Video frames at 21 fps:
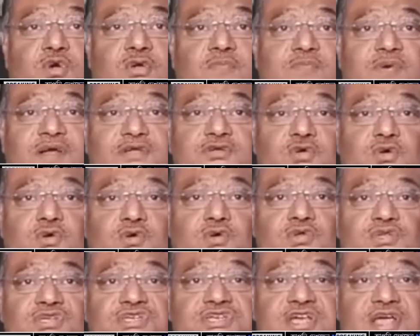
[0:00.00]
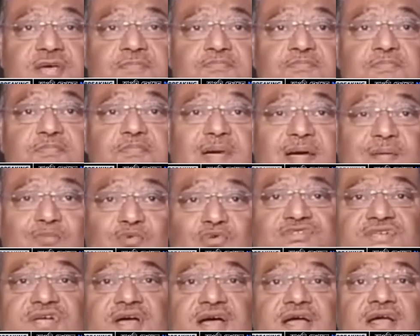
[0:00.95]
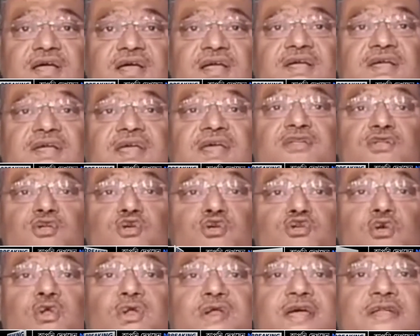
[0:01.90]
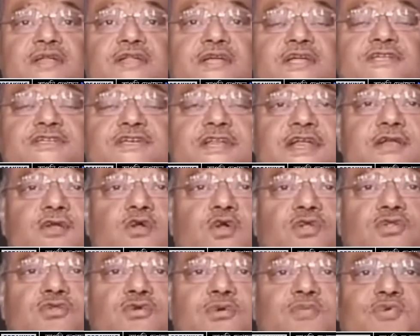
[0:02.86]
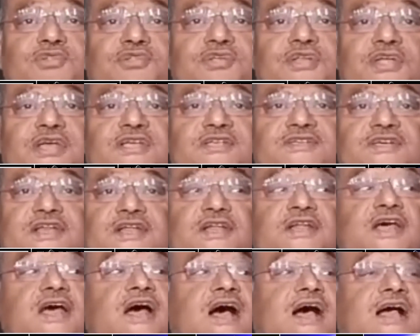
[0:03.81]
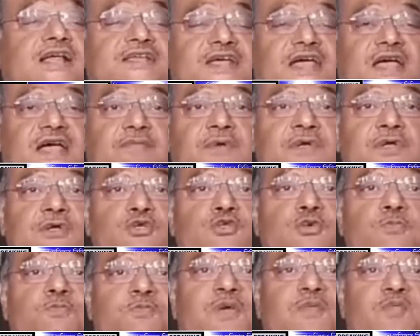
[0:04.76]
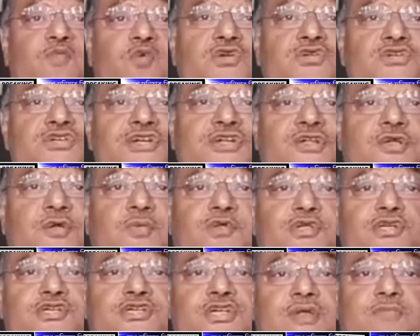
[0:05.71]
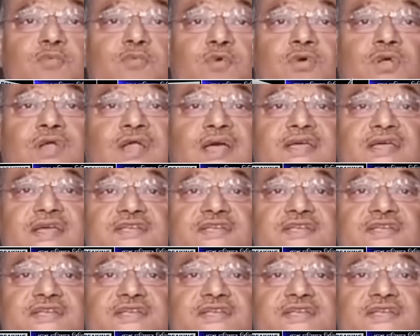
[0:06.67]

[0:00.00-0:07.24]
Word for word: রোধ করবার জন্য যে ব্যবস্থা কেন্দ্রীয় সরকার নিয়েছিলেন নরেন্দ্র মোদী নিয়েছিলেন আজকে সুপ্রিম কোর্ট সেটার উপরই শিলমোহর